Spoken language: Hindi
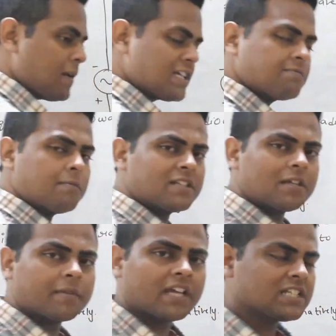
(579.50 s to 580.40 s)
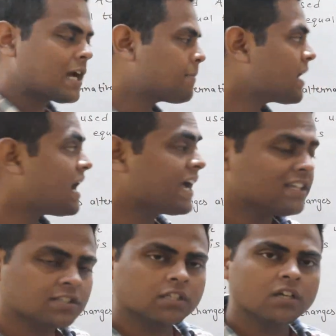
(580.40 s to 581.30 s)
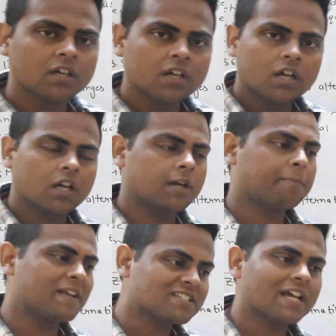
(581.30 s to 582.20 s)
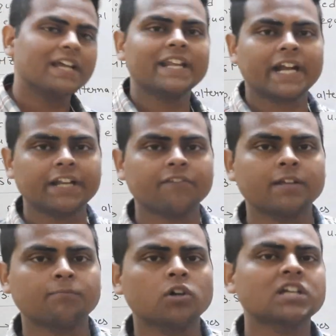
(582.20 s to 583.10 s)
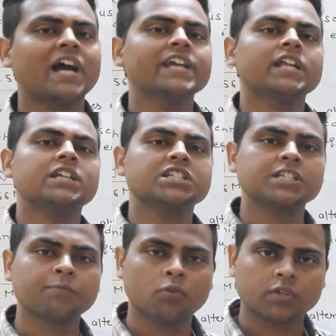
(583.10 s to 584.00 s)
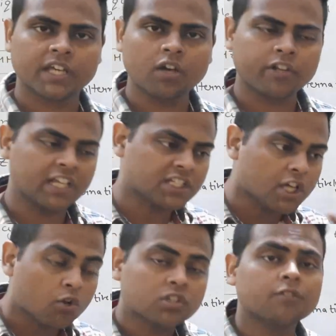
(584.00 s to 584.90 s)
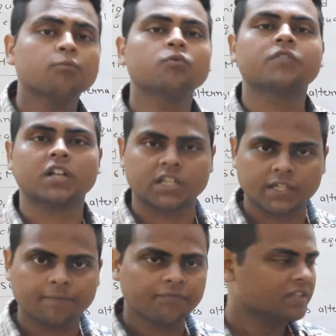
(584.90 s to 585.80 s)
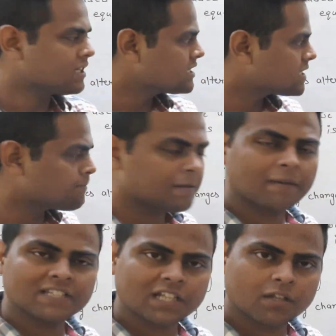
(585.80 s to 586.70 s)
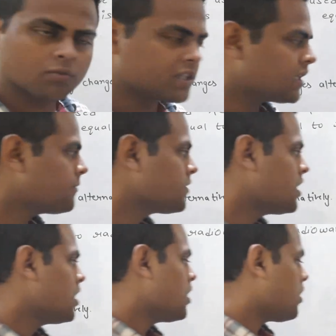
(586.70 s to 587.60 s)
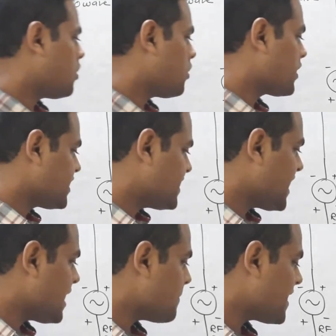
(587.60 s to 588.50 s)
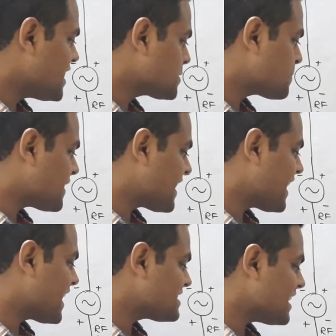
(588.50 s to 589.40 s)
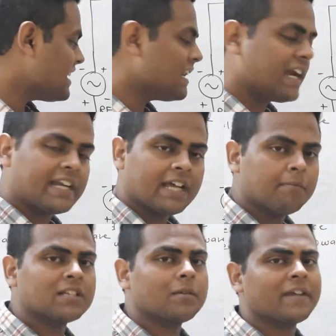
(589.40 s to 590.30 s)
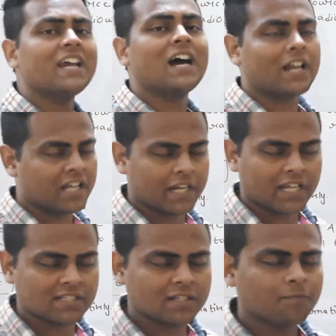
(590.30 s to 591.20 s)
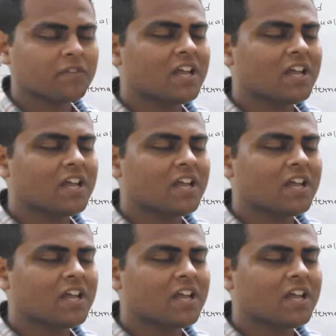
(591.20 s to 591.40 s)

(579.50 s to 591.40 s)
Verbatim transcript: प्लाज्मा मतलब क्या है जहाँ पर आयंस प्लस आयन नेगेटिव आयन बहुत हाई एनर्जीज में होते हैं और ये चारों तरफ मूव करते हैं सिंपल बात क्लियर होती है और ये हमारी स्पटरिंग गैस इनलेट है मतलब कि आर्गन गैस